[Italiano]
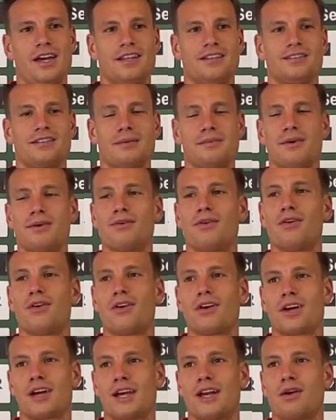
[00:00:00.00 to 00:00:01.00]
sapevo
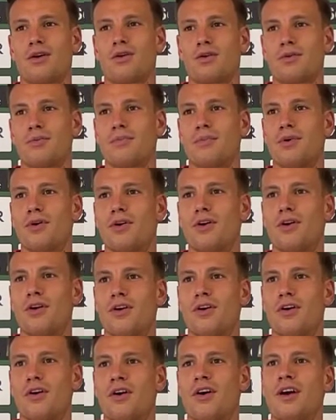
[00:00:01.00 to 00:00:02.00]
che era un
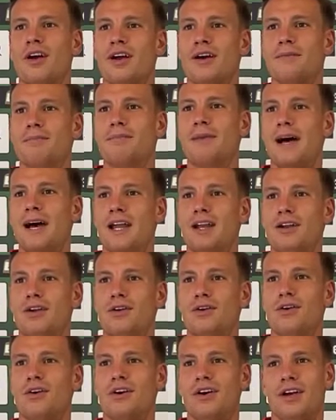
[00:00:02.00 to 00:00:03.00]
gruppo
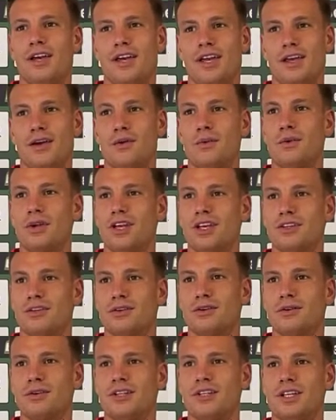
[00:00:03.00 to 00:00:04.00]
bello e unito,
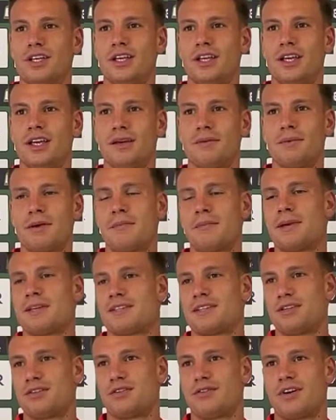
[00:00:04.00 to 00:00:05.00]
quindi per me è
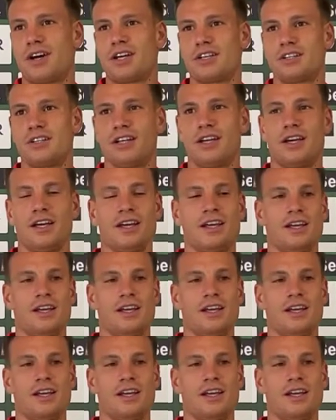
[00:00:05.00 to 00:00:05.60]
stato facile.